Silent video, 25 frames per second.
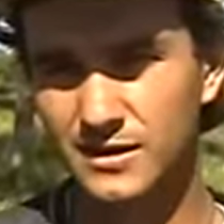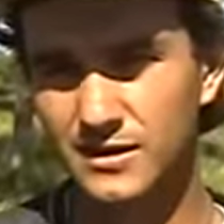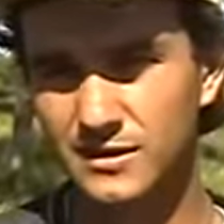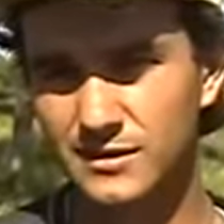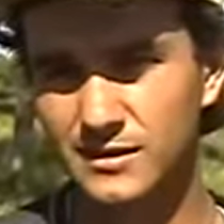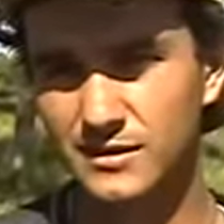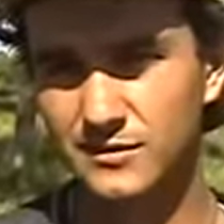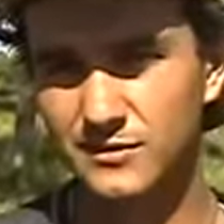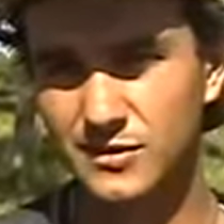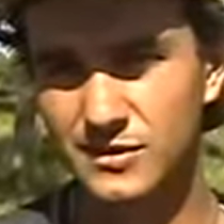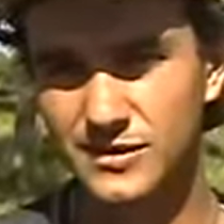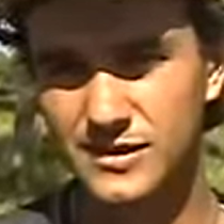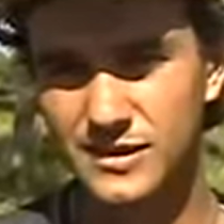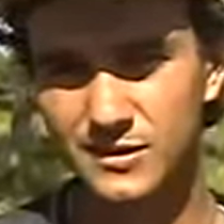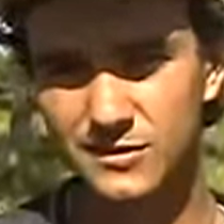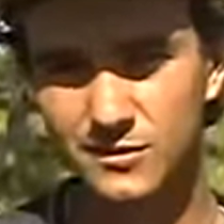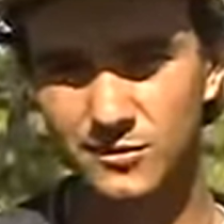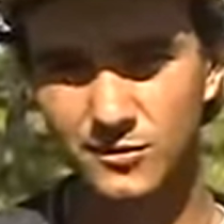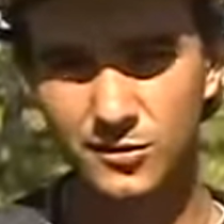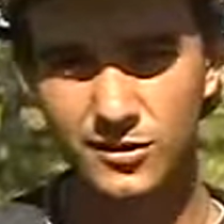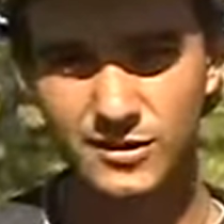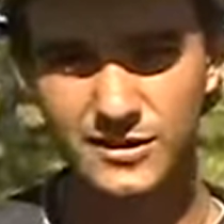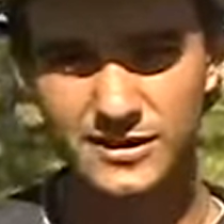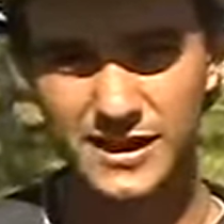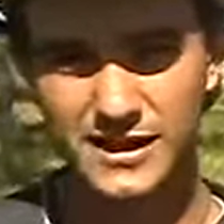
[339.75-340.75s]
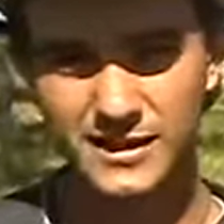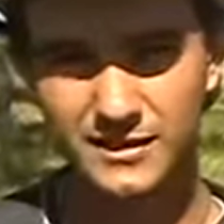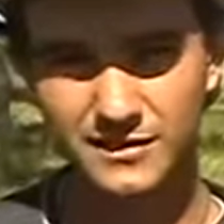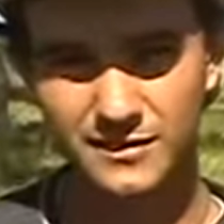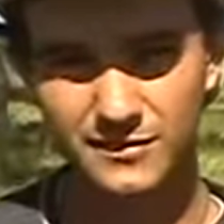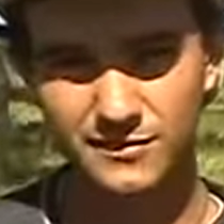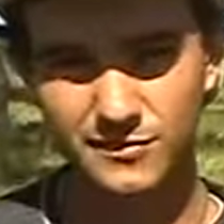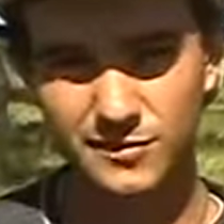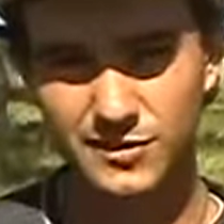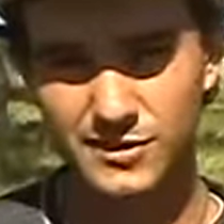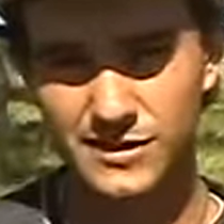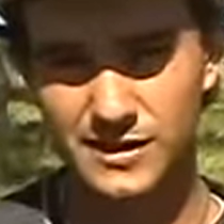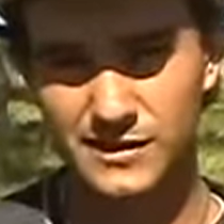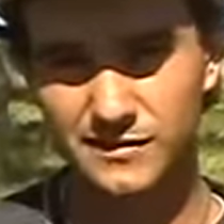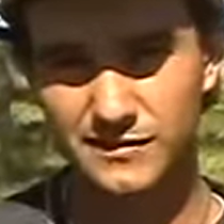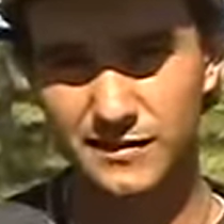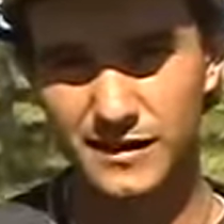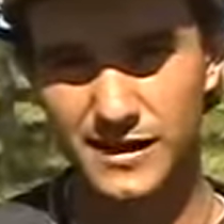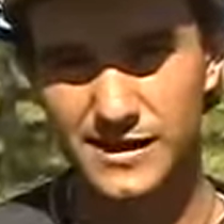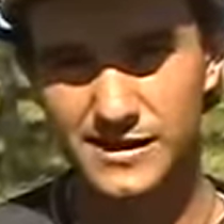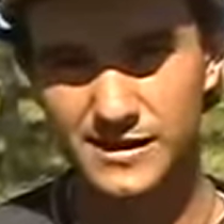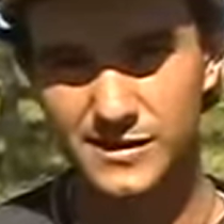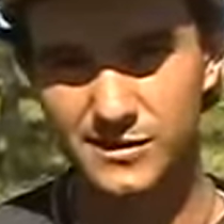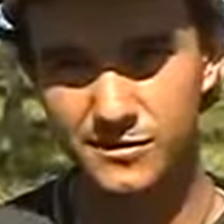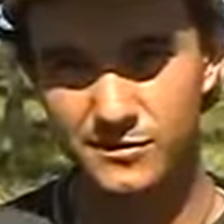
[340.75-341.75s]
Se você não gostar do que você
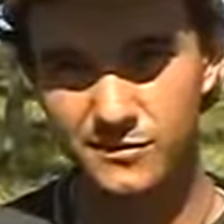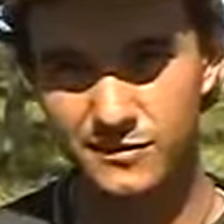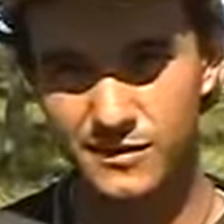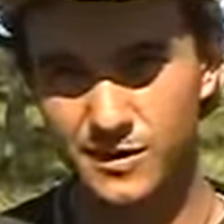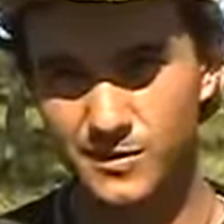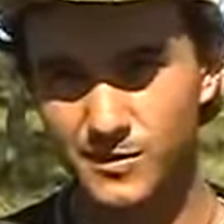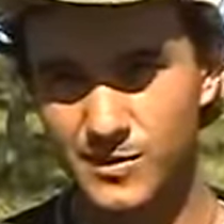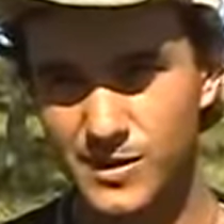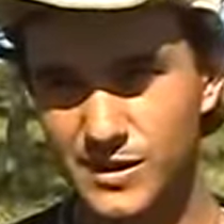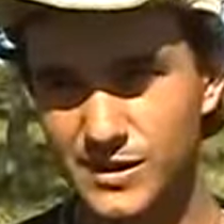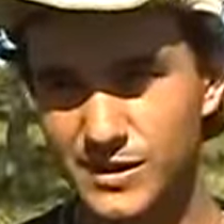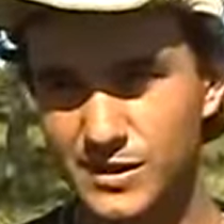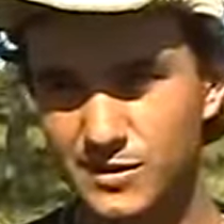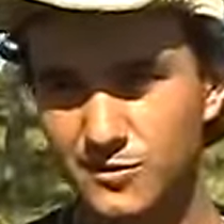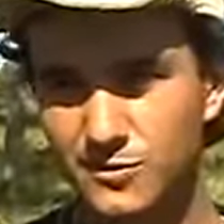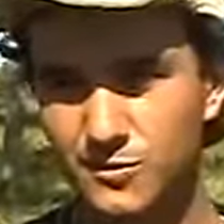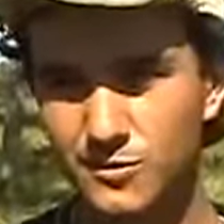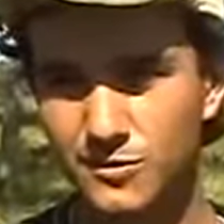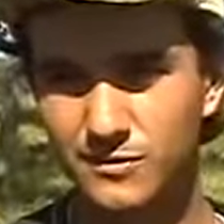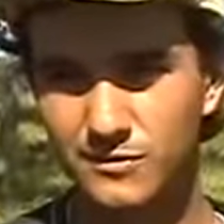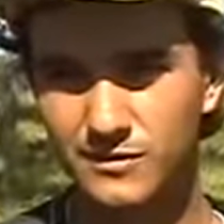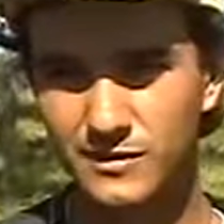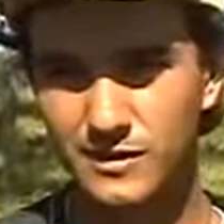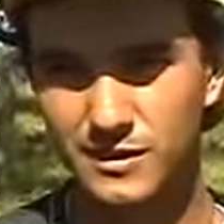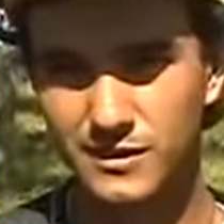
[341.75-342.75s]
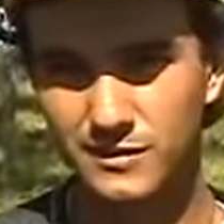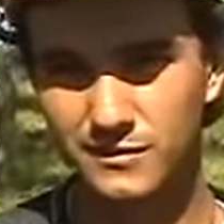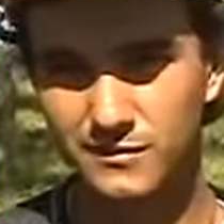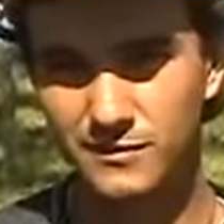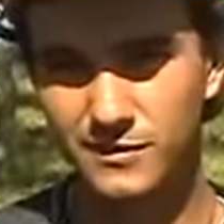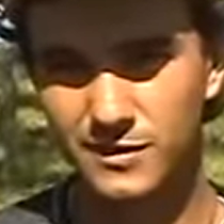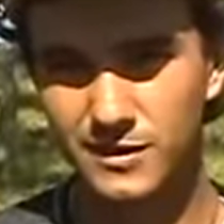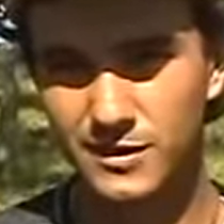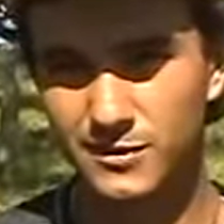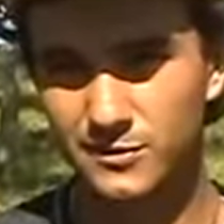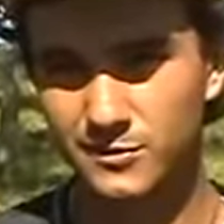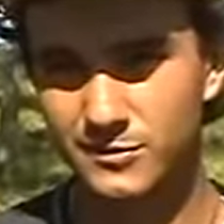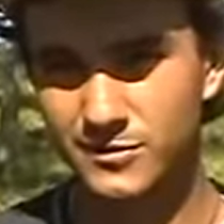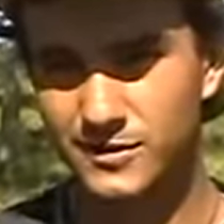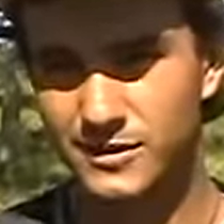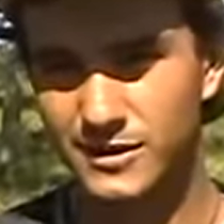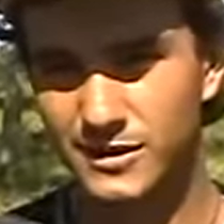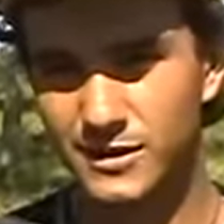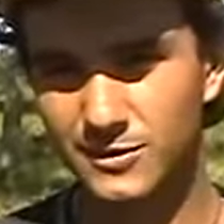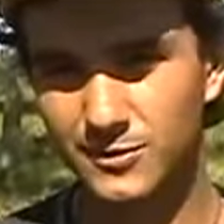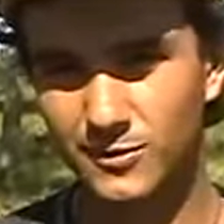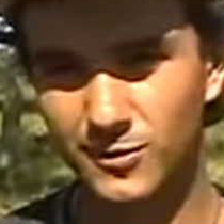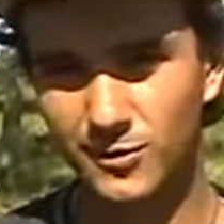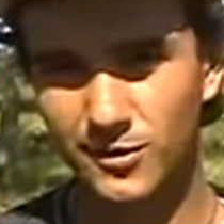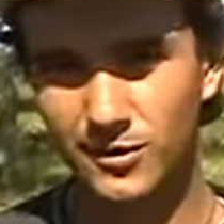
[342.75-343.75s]
faz, não venha mexer com o ouvindo, fique no
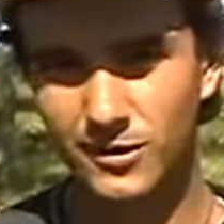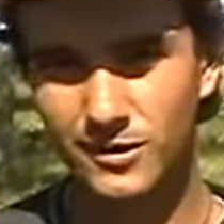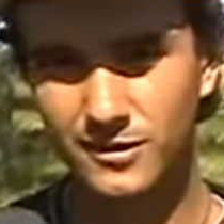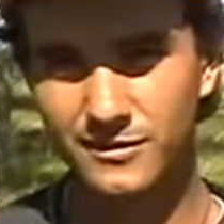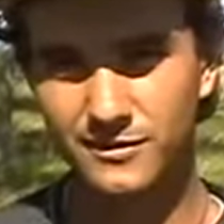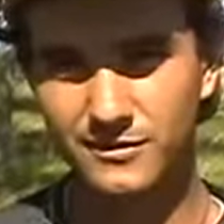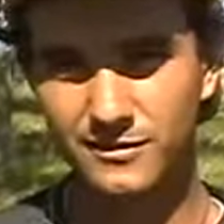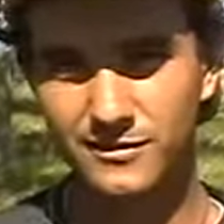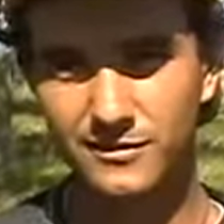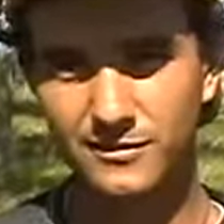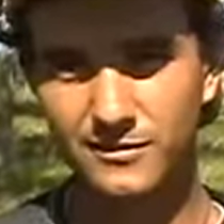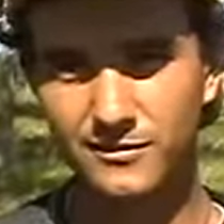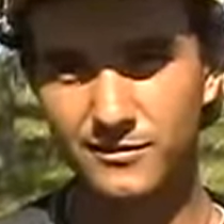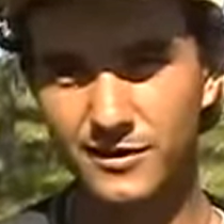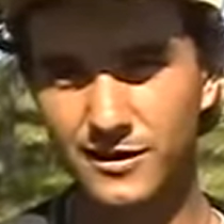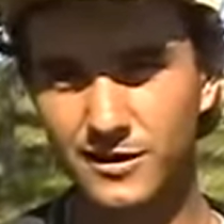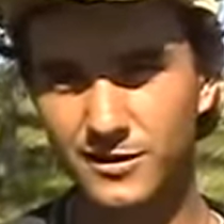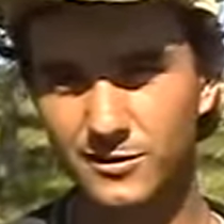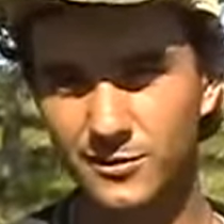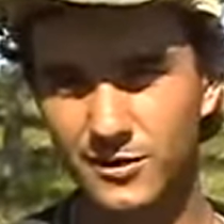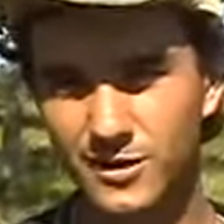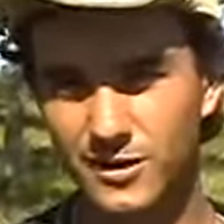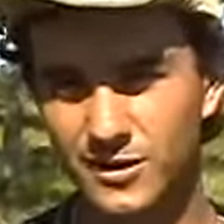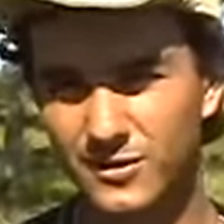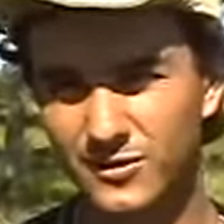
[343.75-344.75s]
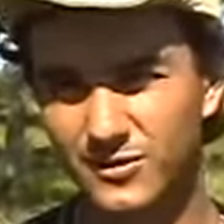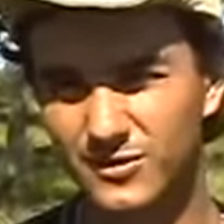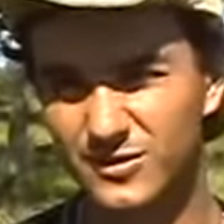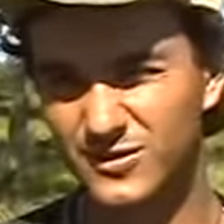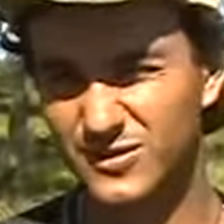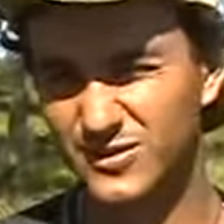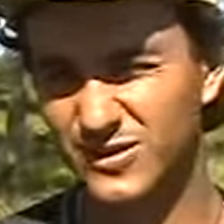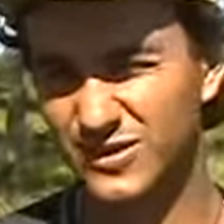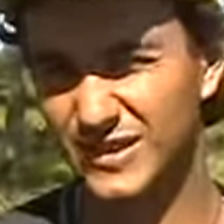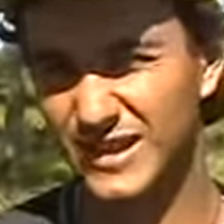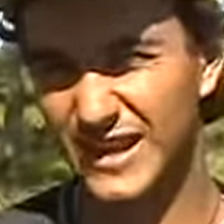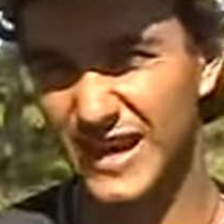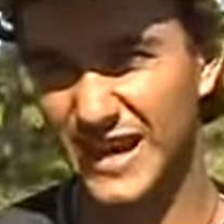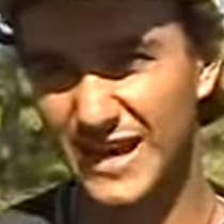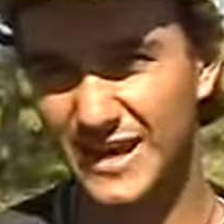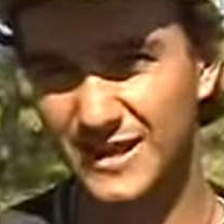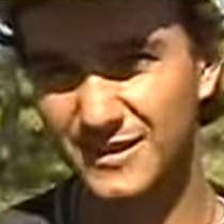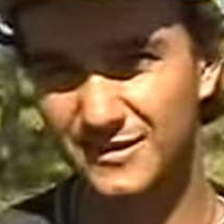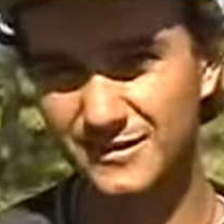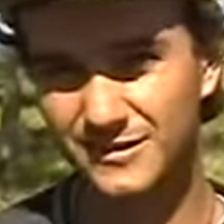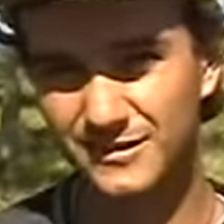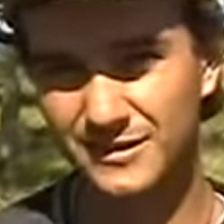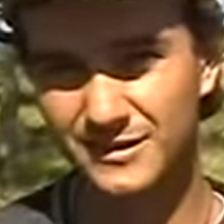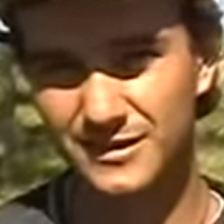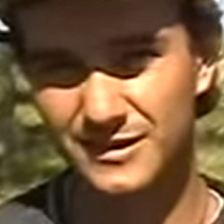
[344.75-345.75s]
escritório, fique no ar
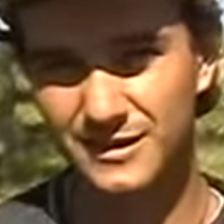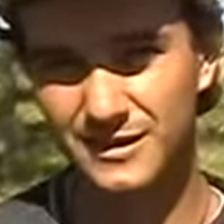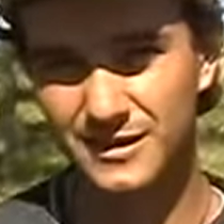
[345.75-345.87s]
condicionado.